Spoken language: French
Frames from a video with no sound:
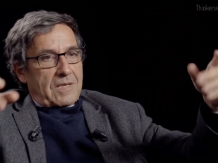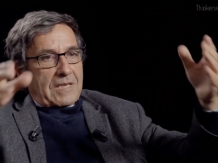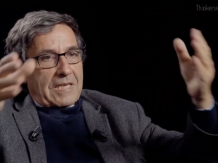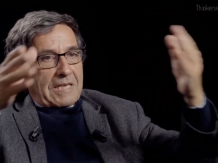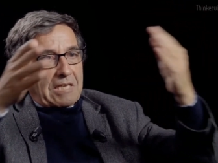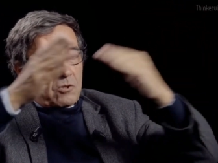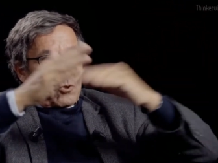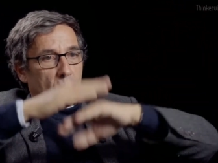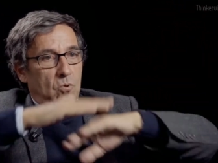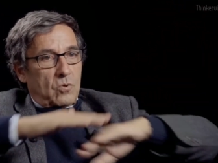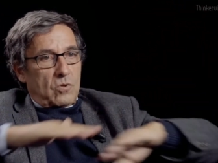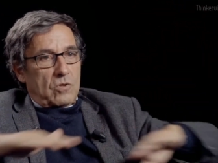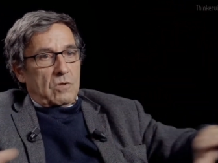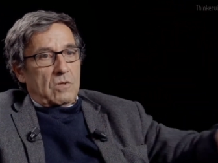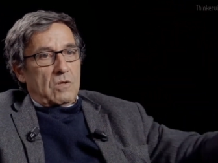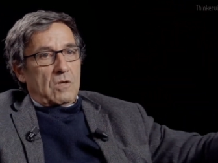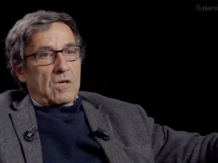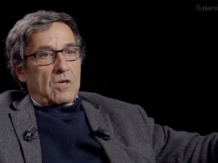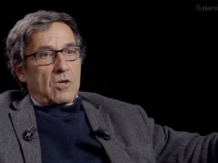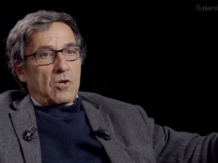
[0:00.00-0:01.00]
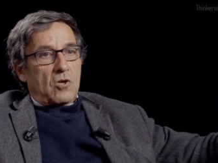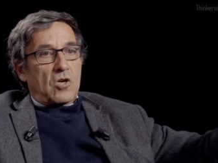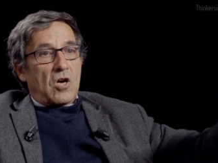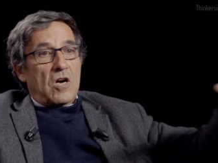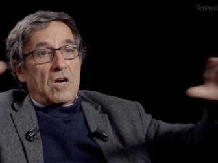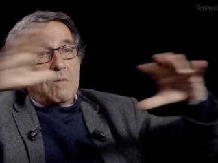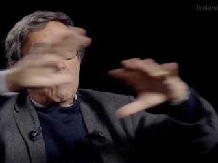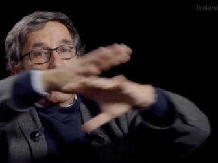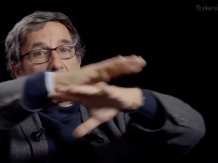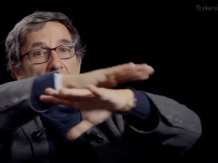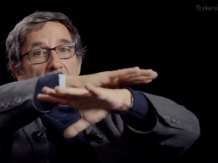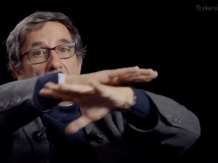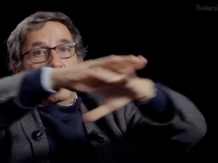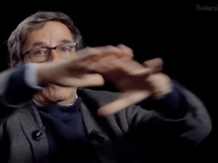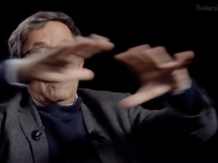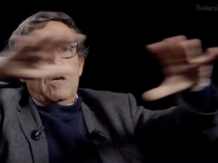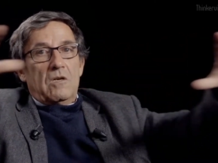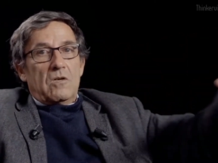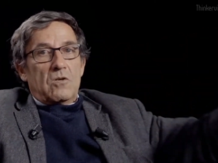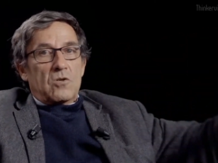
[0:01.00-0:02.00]
Et donc, comme
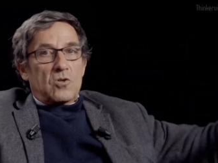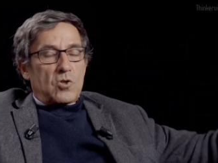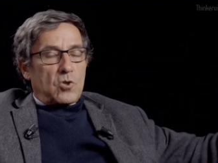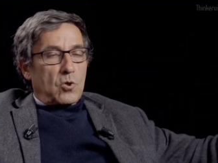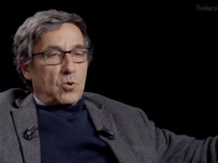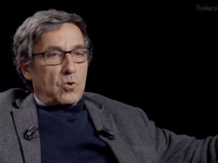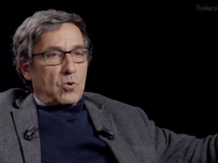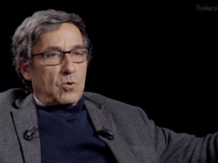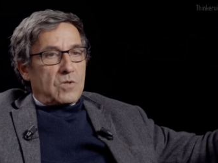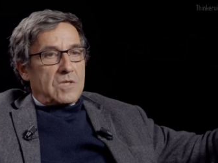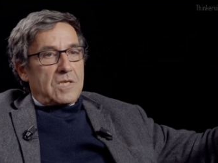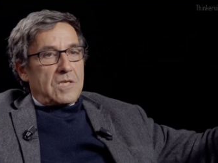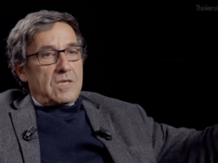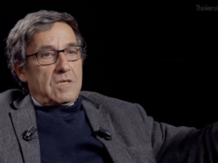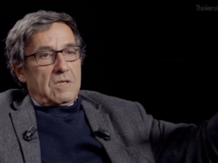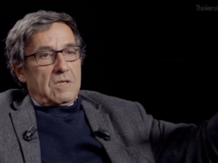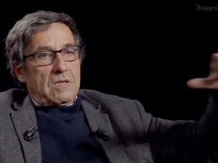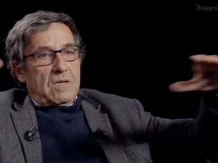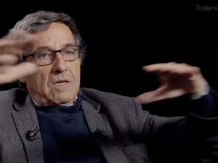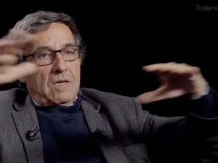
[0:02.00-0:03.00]
ce que dit